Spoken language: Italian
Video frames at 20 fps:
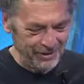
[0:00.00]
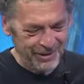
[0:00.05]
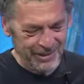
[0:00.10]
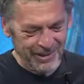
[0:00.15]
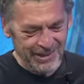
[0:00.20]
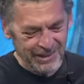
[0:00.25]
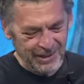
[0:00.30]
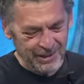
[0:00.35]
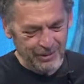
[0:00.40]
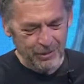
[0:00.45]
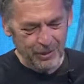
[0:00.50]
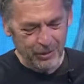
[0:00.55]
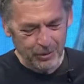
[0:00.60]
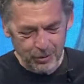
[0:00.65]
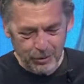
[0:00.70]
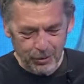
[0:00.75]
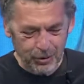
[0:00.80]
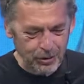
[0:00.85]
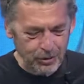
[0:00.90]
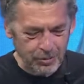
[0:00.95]
praticamente per
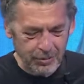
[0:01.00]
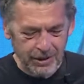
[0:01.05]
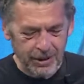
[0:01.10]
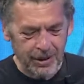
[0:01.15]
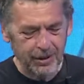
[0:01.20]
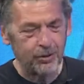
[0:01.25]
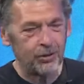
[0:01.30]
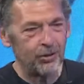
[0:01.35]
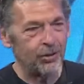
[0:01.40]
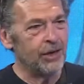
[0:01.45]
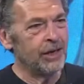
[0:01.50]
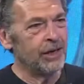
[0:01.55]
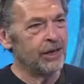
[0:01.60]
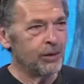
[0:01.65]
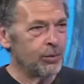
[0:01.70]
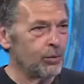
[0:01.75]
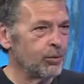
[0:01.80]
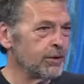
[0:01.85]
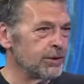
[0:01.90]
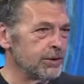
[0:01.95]
tutto lo spettacolo
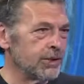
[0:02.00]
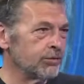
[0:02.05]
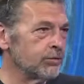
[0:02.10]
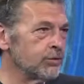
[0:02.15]
questa